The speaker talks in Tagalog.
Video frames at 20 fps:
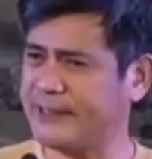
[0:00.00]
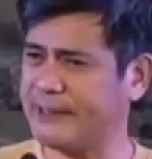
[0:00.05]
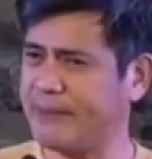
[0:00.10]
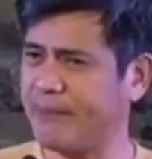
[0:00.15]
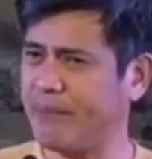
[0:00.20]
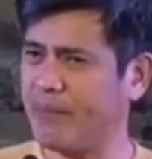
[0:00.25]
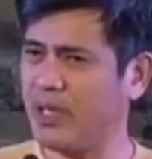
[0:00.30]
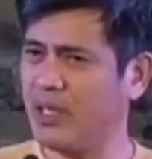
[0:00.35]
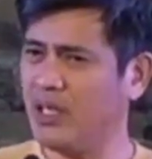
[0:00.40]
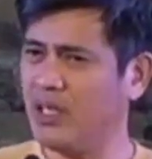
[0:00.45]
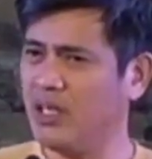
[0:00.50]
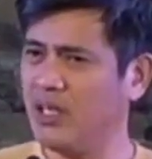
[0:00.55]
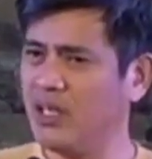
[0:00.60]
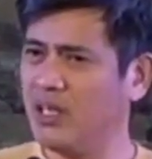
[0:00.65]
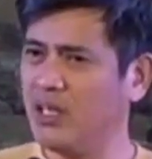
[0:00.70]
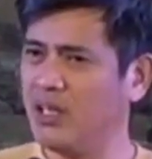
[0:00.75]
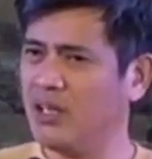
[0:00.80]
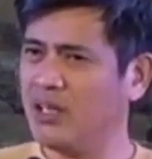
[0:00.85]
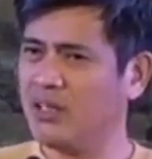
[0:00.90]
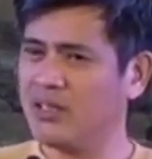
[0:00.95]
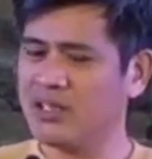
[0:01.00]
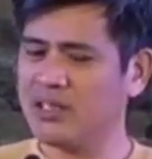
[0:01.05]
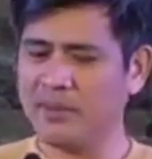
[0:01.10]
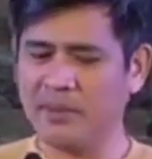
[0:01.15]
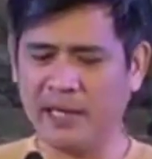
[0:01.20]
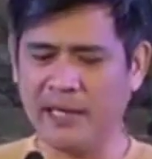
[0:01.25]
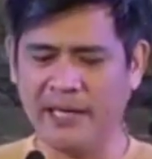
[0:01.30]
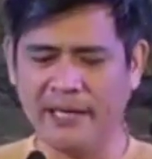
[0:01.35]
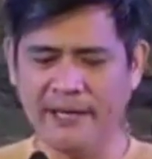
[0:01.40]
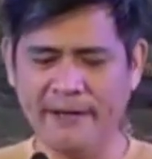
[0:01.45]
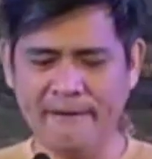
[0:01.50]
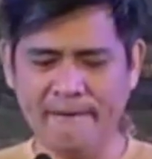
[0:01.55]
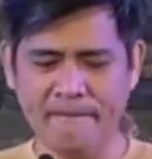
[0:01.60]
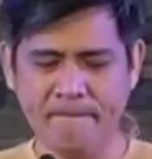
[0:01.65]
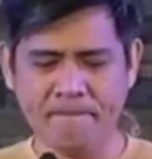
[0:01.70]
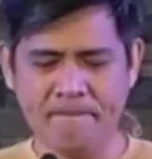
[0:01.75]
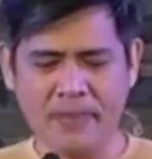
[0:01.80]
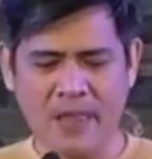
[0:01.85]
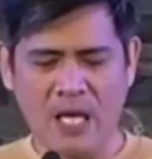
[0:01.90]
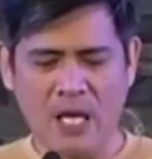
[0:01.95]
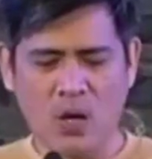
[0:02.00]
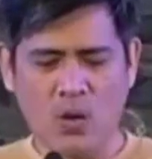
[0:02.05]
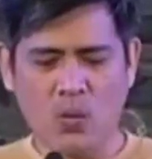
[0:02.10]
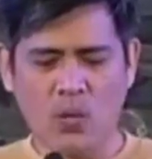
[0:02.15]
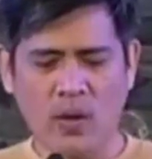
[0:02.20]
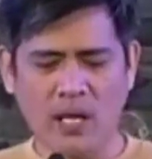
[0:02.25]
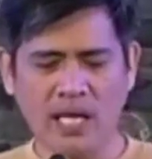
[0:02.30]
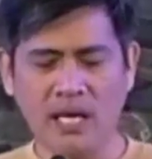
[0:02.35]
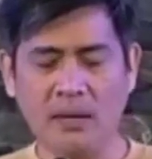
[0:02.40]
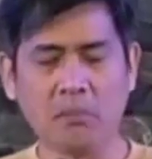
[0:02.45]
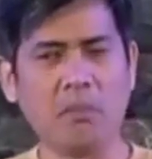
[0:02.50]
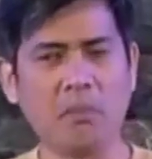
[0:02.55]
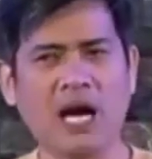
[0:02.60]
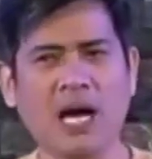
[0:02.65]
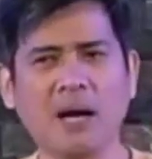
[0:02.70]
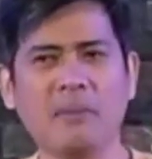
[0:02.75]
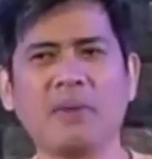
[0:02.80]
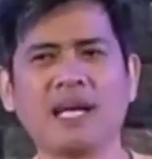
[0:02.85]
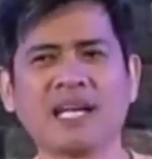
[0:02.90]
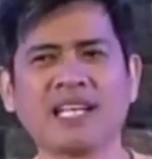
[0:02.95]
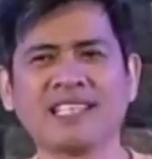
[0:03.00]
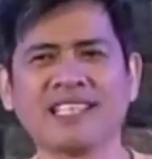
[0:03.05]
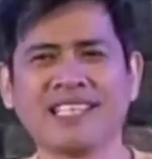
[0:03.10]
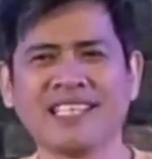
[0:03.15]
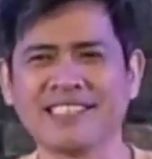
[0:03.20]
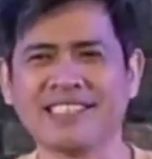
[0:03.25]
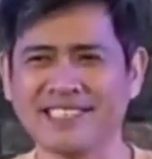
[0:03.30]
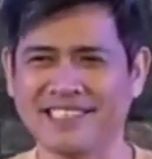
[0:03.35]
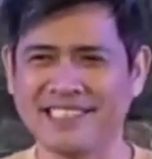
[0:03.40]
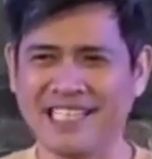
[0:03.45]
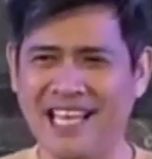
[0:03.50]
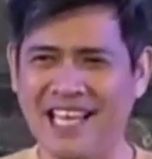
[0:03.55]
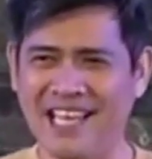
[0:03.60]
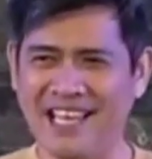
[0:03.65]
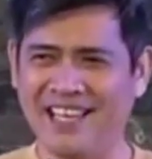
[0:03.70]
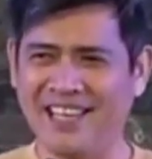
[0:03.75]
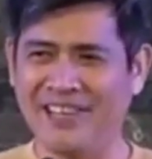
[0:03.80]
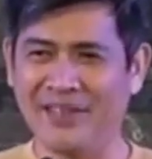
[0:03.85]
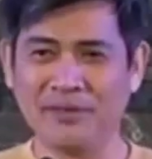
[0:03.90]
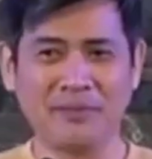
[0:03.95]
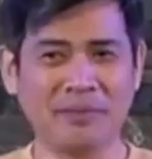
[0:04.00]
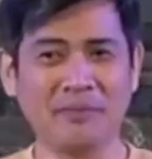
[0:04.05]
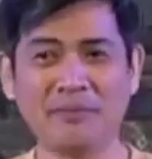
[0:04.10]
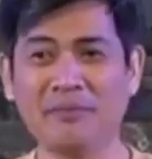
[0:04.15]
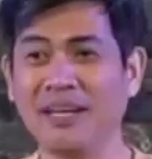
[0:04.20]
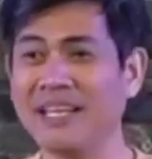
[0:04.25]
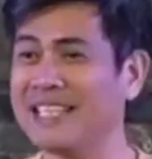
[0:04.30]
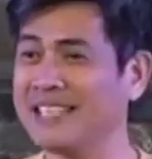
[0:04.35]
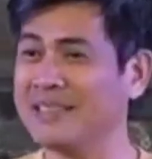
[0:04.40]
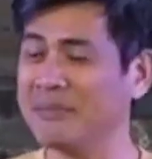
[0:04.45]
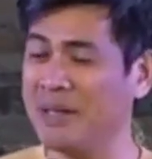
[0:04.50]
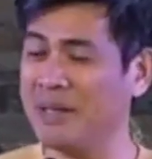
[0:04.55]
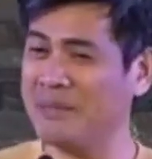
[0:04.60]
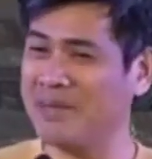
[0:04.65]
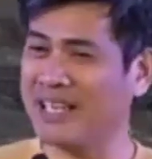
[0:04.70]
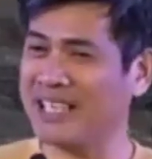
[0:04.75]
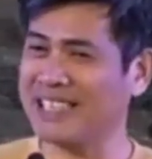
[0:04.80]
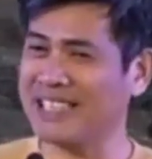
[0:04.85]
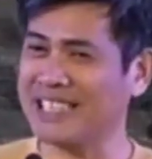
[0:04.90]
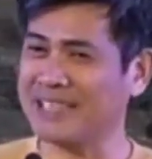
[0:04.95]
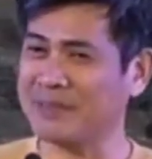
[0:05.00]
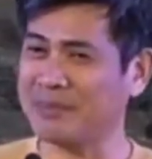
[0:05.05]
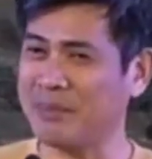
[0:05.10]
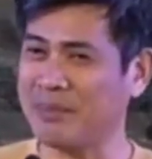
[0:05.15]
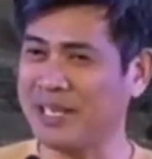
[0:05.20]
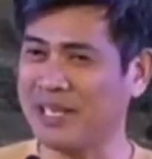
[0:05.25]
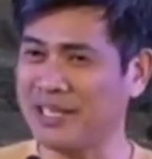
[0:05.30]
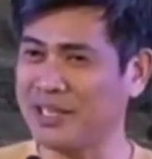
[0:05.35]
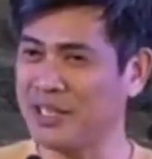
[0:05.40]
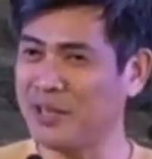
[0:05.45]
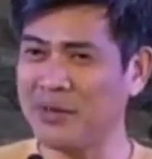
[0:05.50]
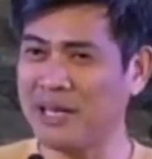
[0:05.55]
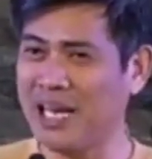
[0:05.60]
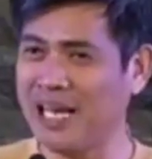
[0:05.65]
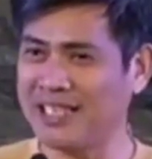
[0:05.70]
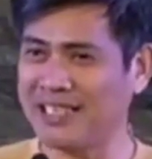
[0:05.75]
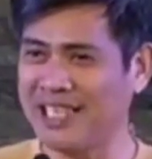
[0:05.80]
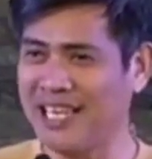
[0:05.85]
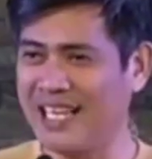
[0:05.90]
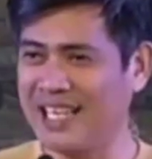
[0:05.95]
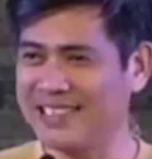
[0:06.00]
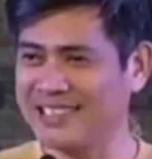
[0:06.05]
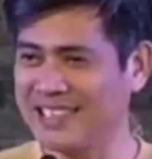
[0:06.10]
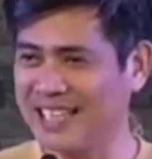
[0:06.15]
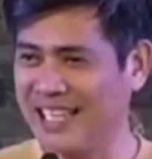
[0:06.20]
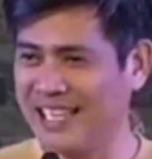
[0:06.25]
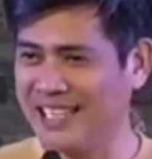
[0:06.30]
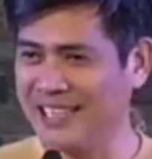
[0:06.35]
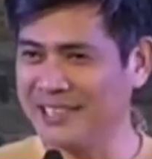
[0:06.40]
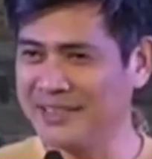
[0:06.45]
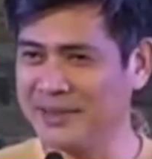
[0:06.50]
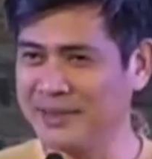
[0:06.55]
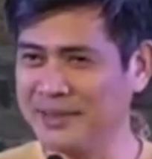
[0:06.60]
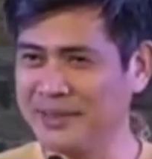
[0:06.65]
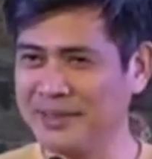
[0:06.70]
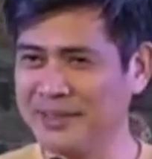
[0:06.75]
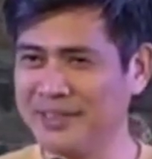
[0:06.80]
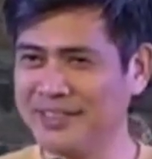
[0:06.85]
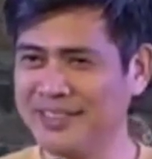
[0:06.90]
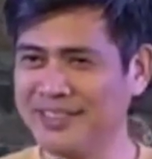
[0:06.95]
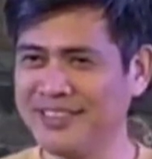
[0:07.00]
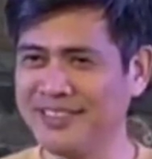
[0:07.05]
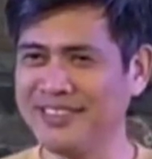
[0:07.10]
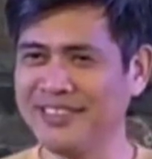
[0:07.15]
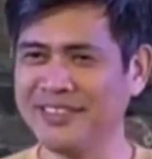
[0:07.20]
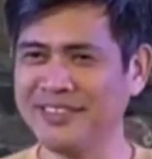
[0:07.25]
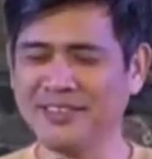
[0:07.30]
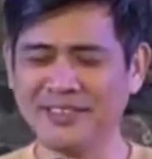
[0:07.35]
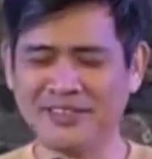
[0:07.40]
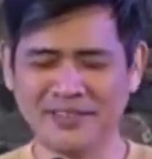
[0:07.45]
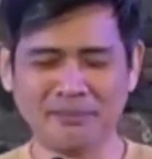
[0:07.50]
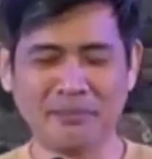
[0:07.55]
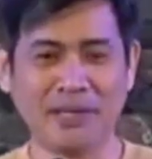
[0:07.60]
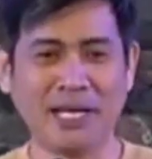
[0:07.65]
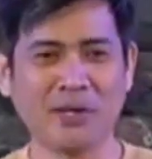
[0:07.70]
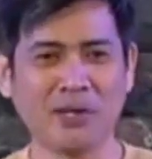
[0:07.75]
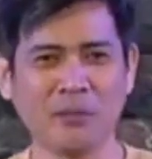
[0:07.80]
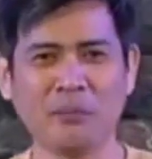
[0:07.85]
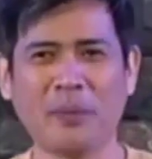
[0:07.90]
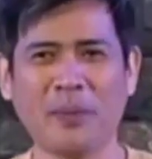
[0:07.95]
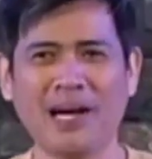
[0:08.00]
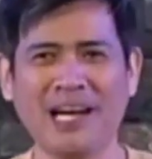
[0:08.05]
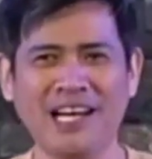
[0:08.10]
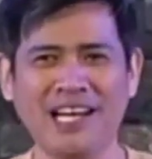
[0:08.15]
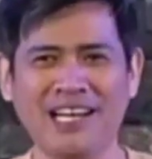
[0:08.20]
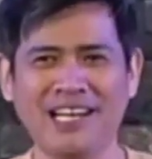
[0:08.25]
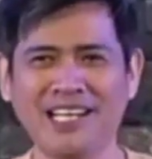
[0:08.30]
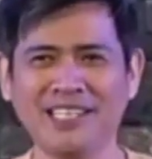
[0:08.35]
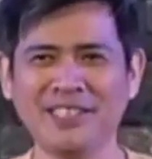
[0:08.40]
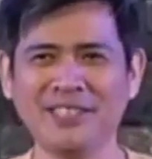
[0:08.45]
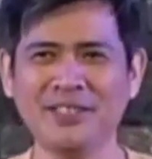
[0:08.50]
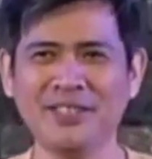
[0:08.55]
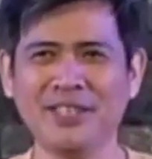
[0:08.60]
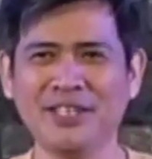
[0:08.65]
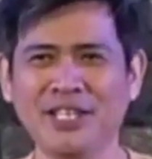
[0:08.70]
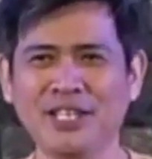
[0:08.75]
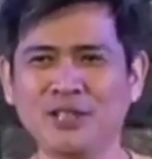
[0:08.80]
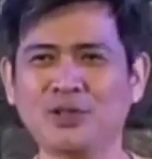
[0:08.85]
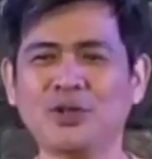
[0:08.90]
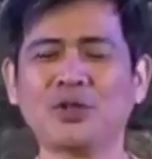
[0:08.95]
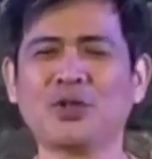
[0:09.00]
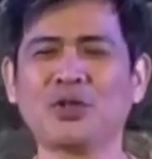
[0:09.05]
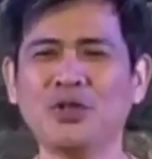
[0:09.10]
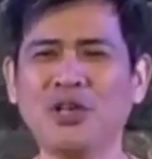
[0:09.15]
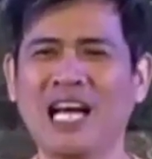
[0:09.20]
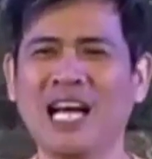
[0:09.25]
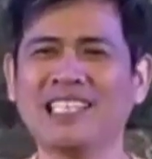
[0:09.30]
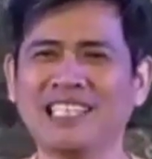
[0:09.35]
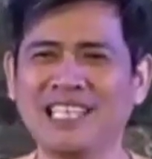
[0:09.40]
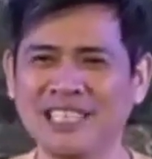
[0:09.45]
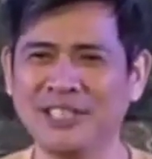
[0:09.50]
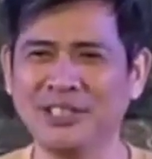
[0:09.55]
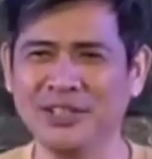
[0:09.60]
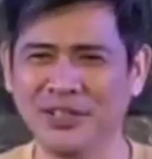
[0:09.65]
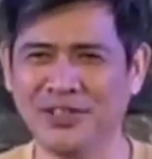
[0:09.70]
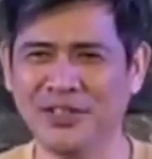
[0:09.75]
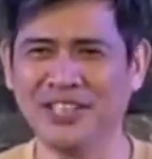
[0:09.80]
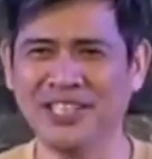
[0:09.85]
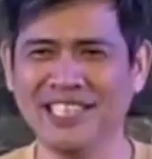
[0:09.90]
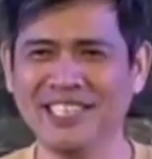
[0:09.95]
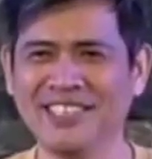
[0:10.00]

ba? Diba? Walang mga marites na. Marit, may marites pa ba rito? Wala na yata. Ano? Oh, meron pa? Ano? Turo nga ninyo. Ano?